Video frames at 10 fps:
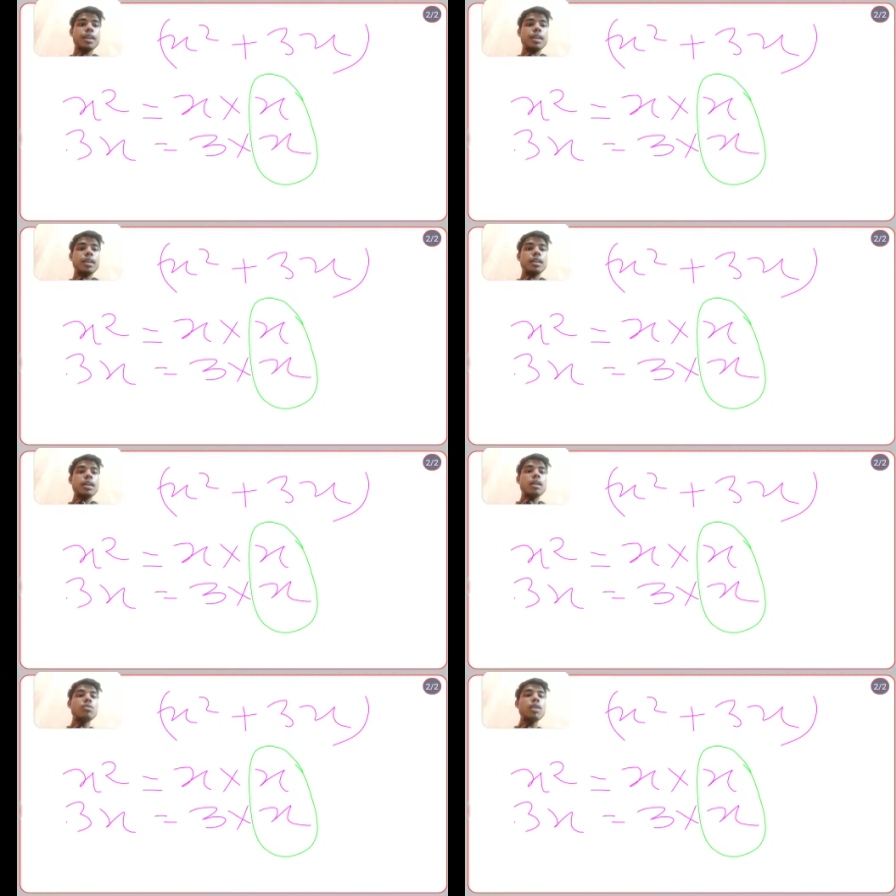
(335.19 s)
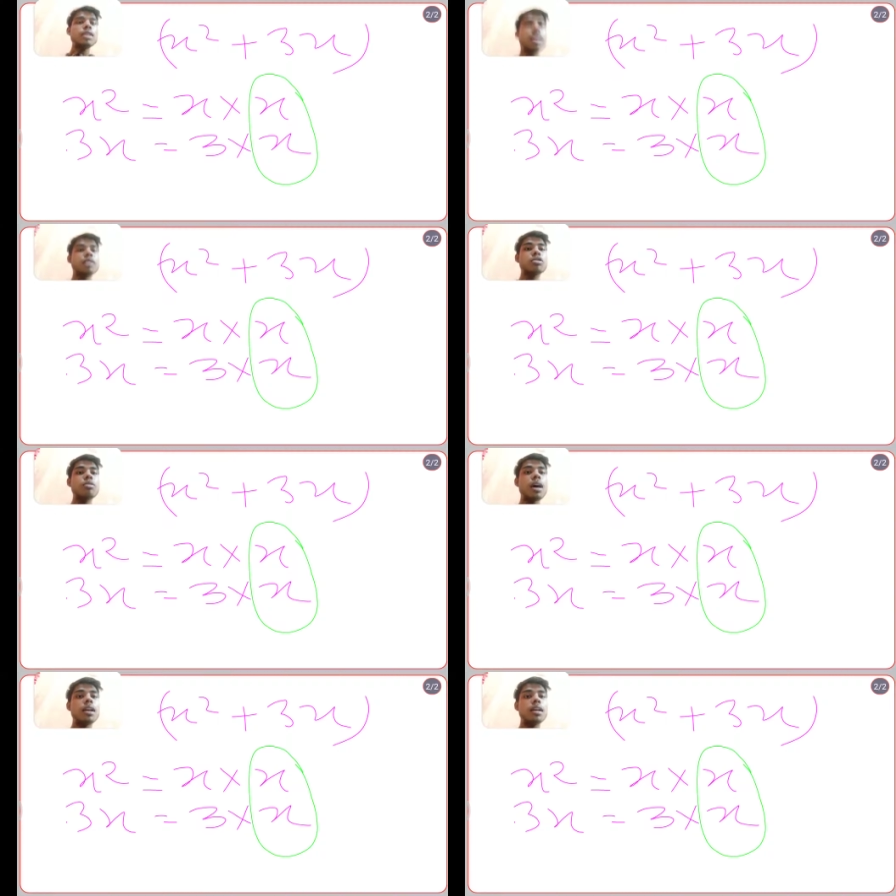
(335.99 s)
क्या करूँगा इस x को
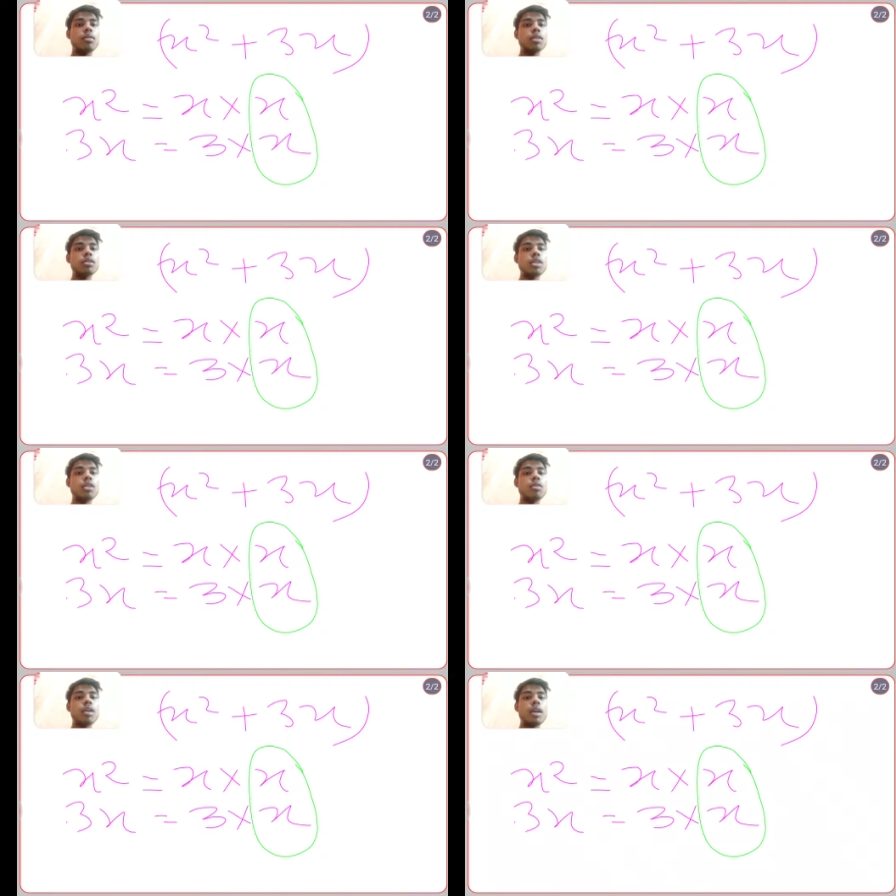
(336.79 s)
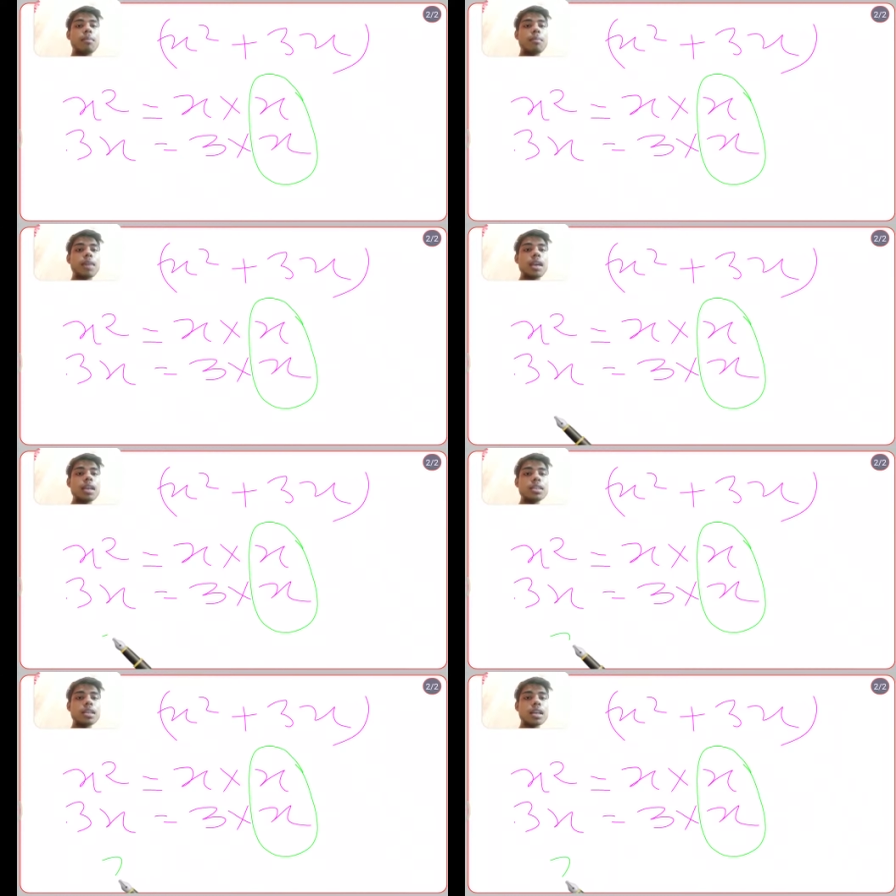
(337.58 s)
बाहर लिख लूँगा तो देखो मैं
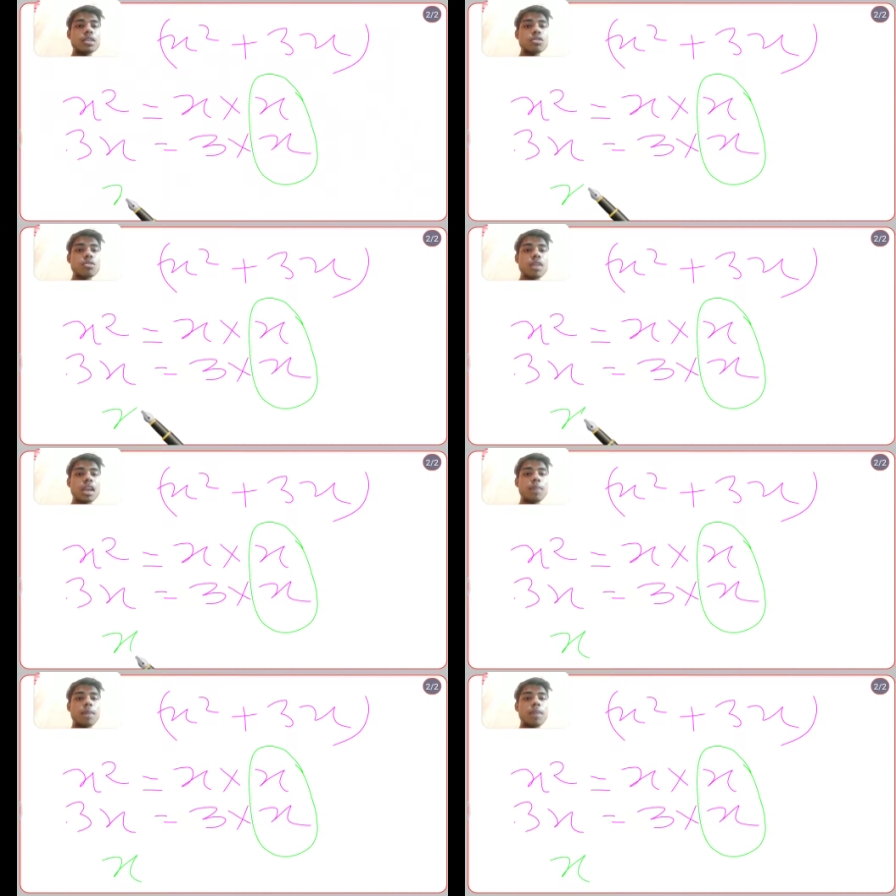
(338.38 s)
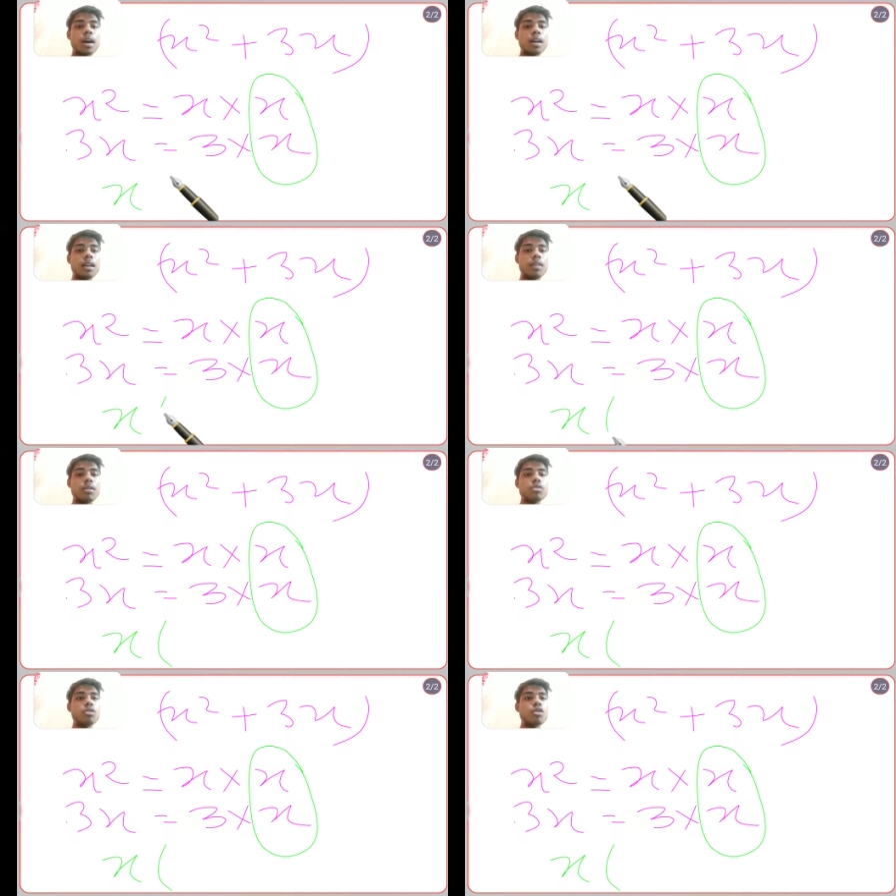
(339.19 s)
इस x को एक बार बाहर लिख लूँगा
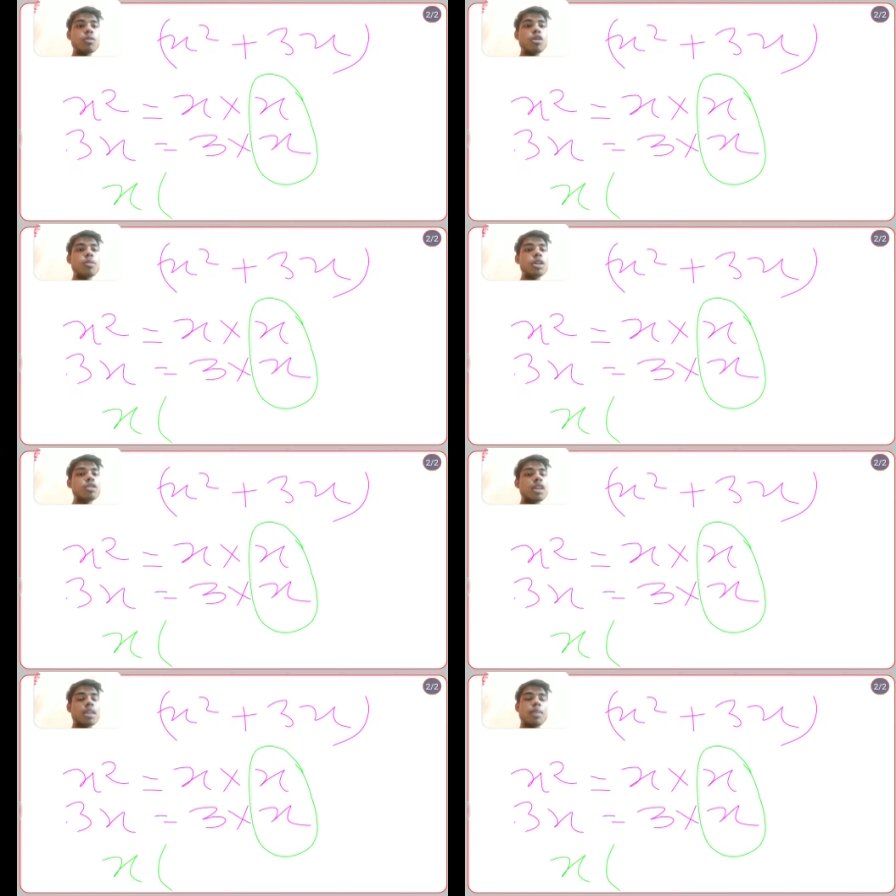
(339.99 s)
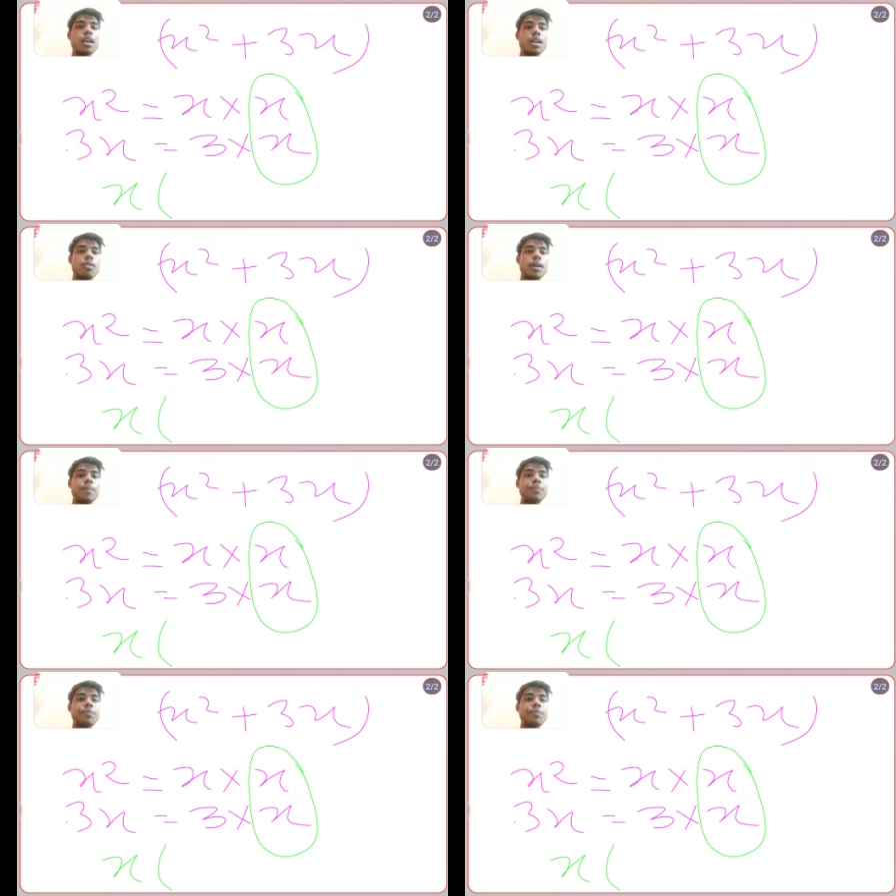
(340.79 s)
कि दोनों में कॉमन है तो एक ही बार लिखूँगा